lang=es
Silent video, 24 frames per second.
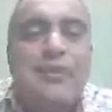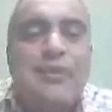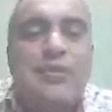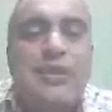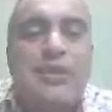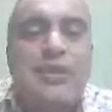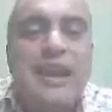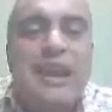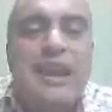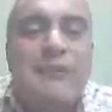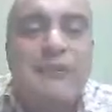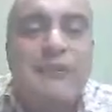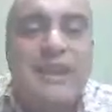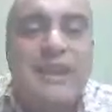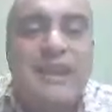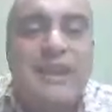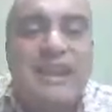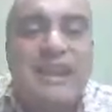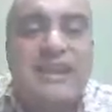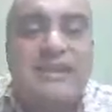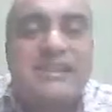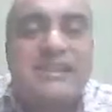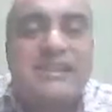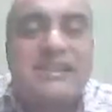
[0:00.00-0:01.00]
Una
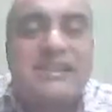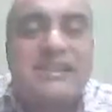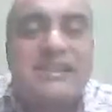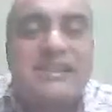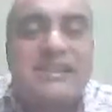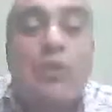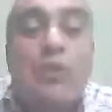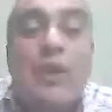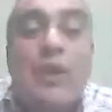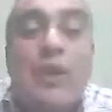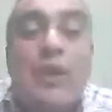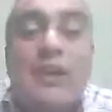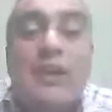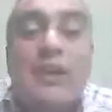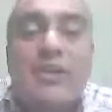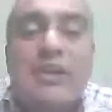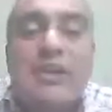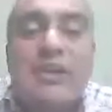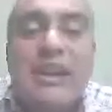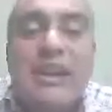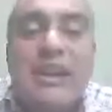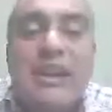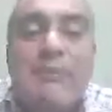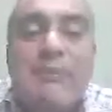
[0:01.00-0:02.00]
fenestra, un hueco,
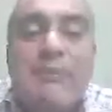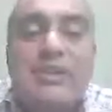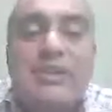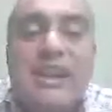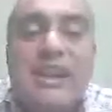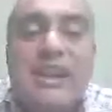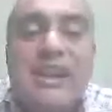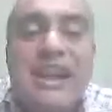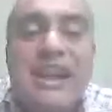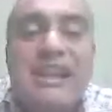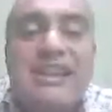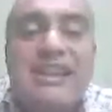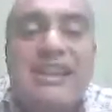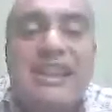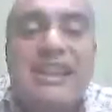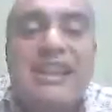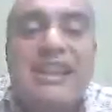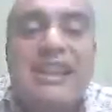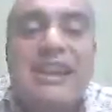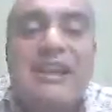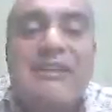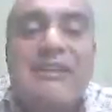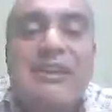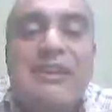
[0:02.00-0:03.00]
digamos, delante
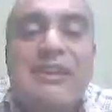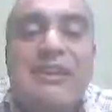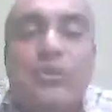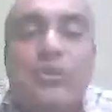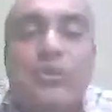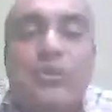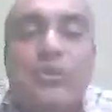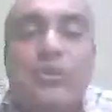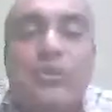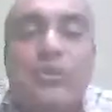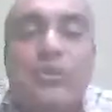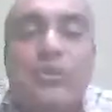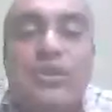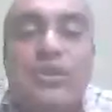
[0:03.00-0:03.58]
de la abertura de los